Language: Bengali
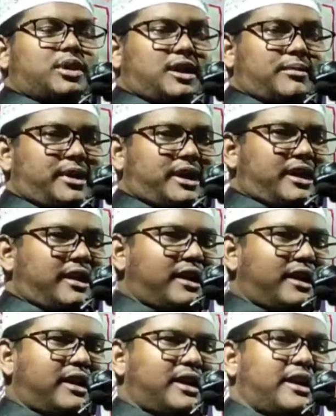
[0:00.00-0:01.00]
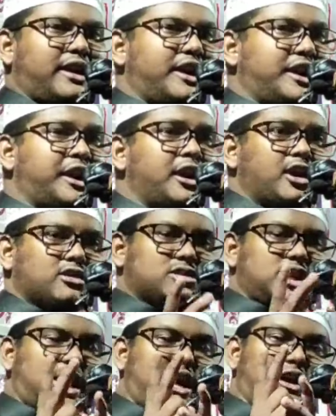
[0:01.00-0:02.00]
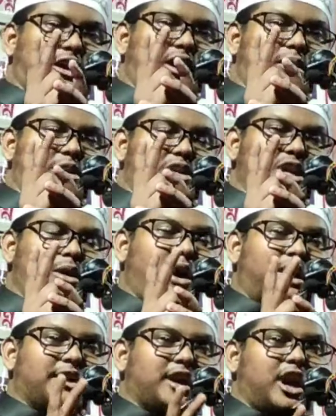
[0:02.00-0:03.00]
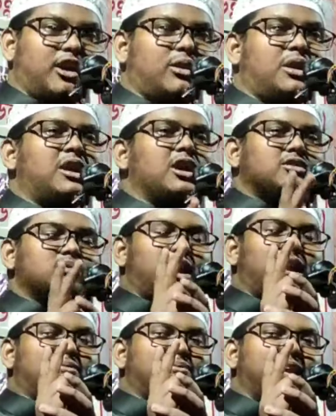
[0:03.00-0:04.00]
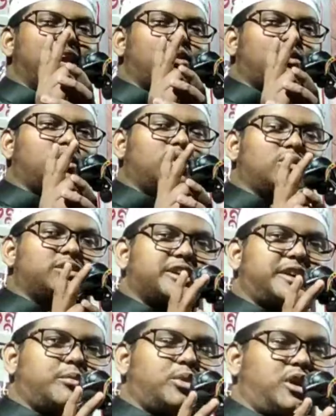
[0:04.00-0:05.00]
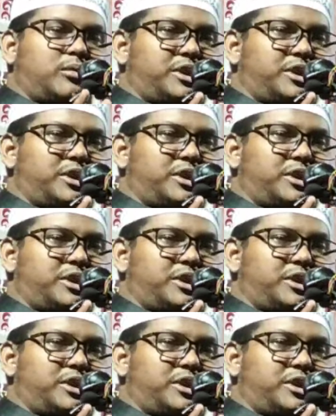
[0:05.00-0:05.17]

বলবে জাহান্নামি যাওয়ার কারণ ফলাম না কোনো তাইমুল